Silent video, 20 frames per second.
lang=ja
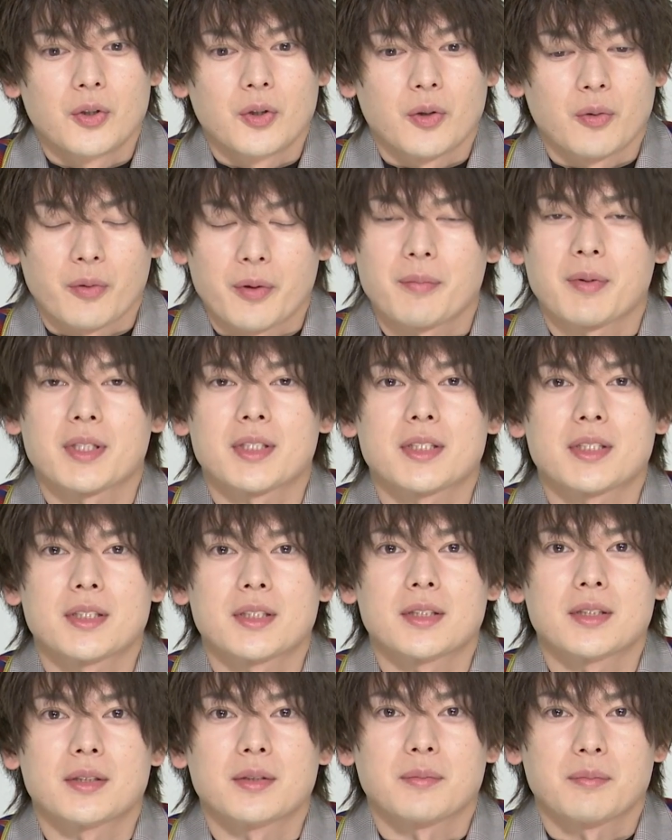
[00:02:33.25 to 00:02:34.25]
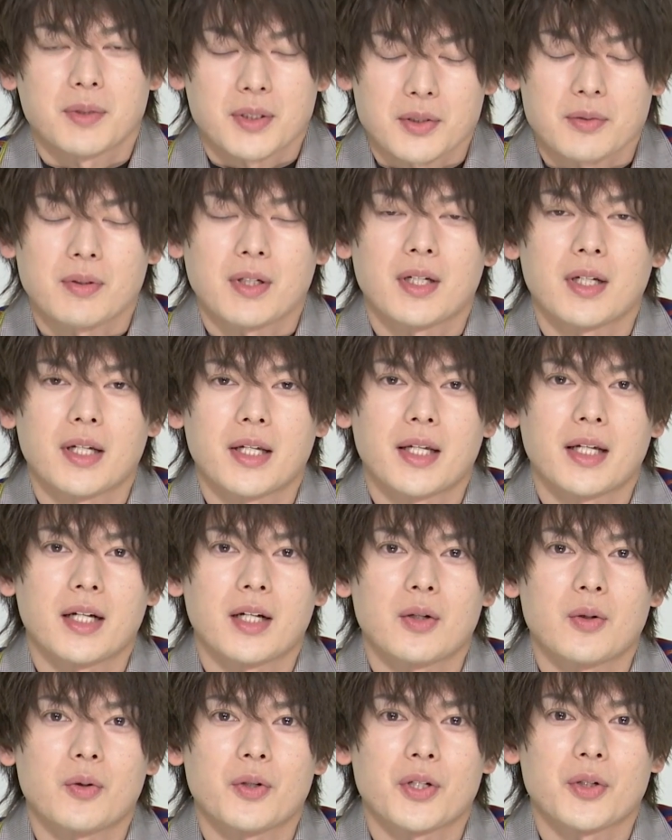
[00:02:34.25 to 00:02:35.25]
思いますまずは、えー、
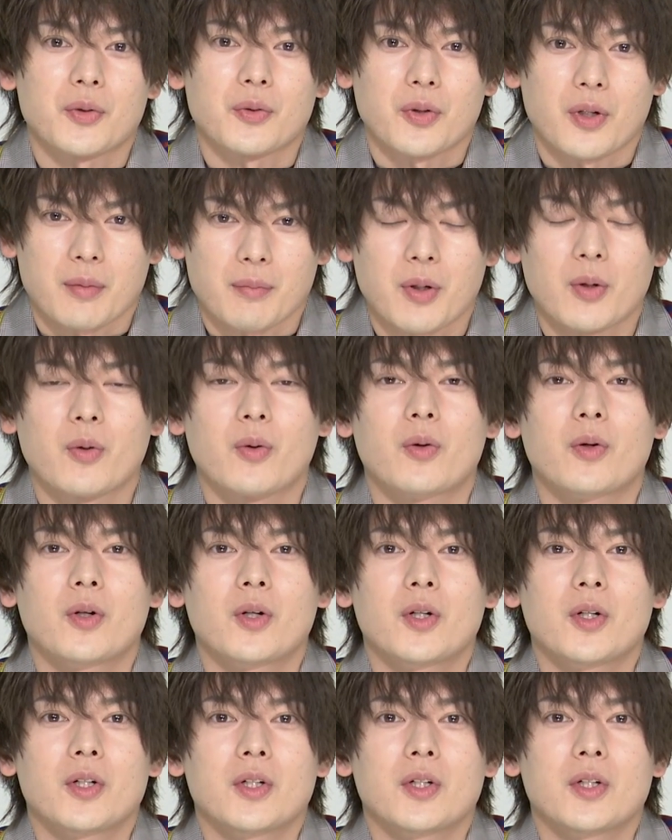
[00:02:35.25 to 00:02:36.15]
箱置きのドラマを、